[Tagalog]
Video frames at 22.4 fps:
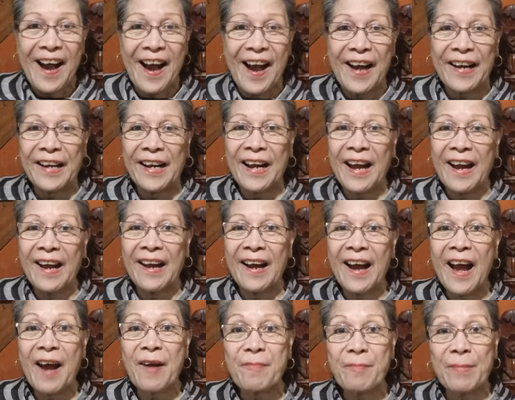ang
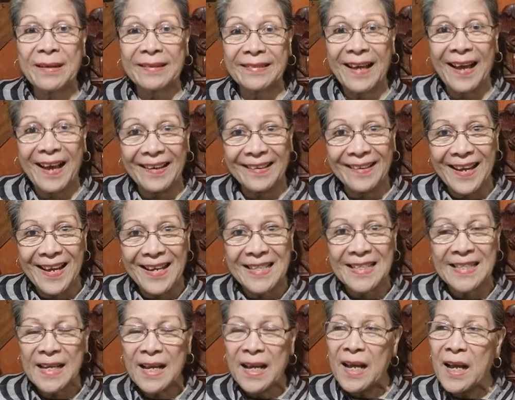uh, ang
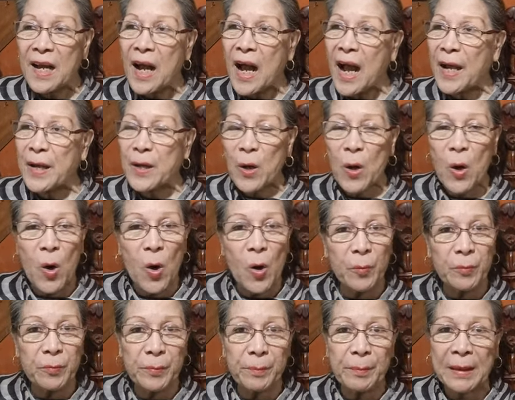Batanes. I
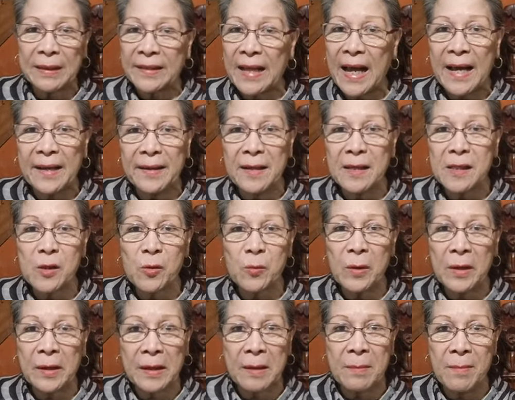hope Batanes
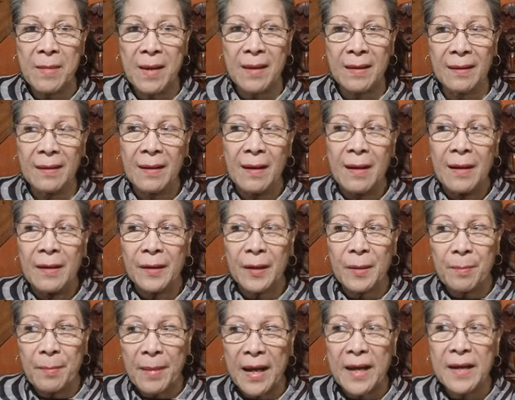will remain
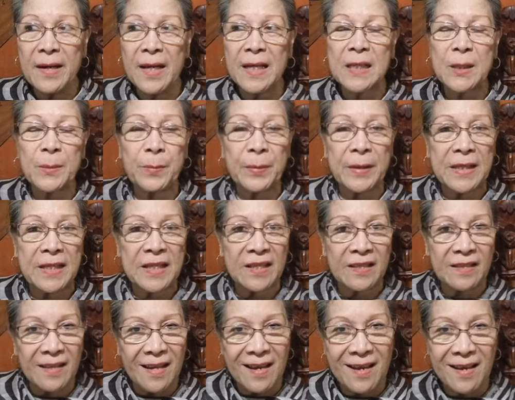remain as
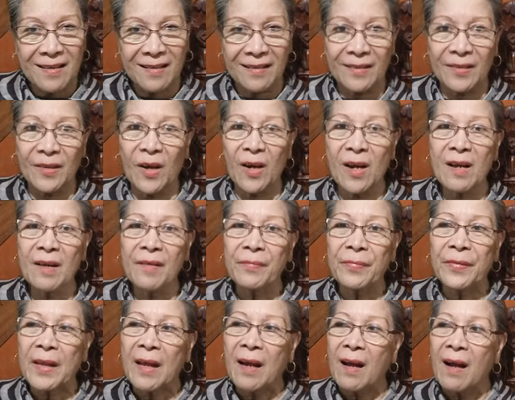pristine, no?
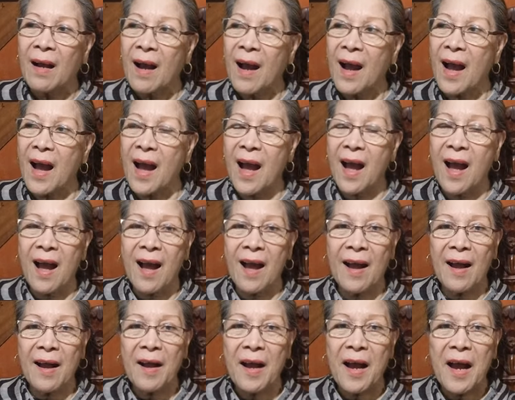
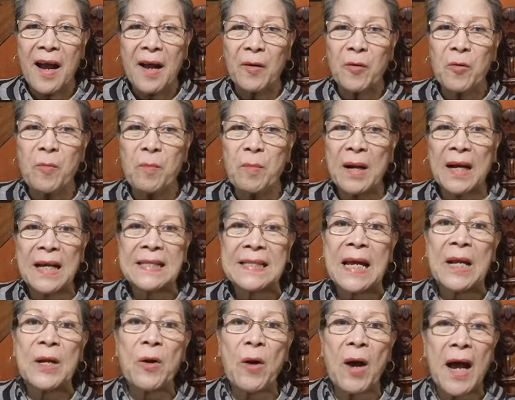uh, kumbaga
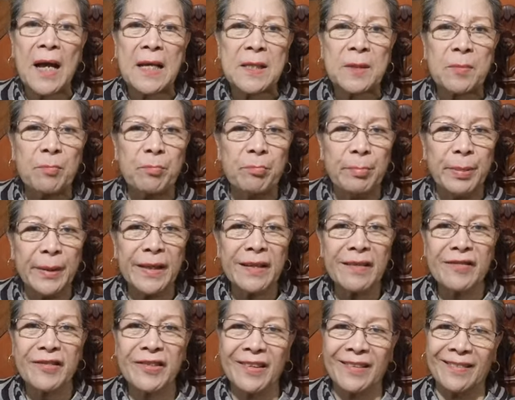sana ano, as
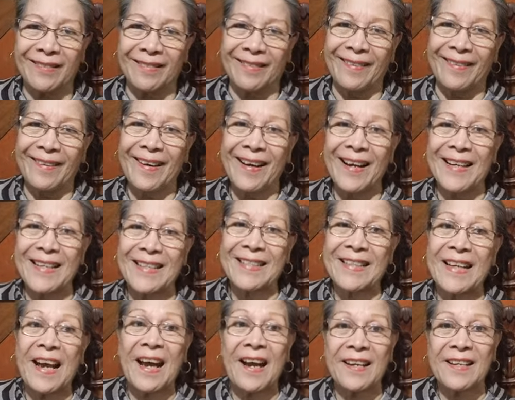virgin as
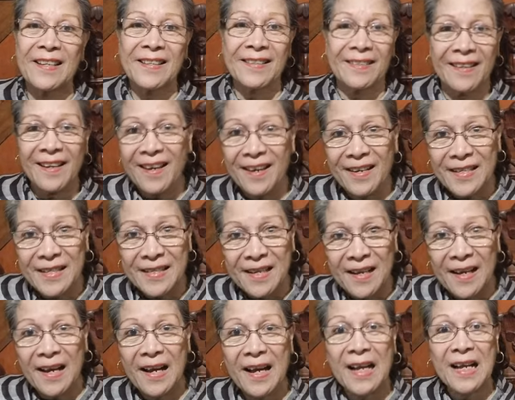uh, it is
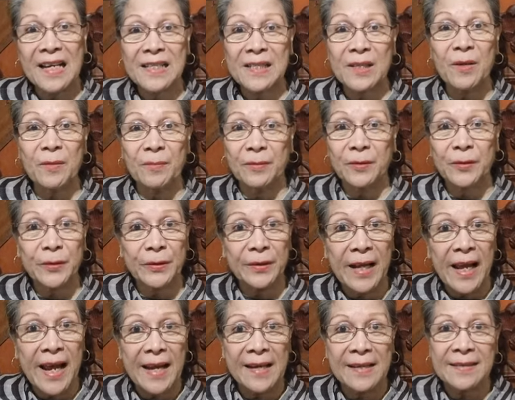as of
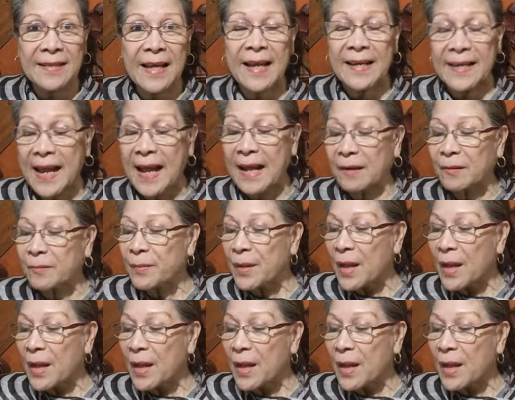today sana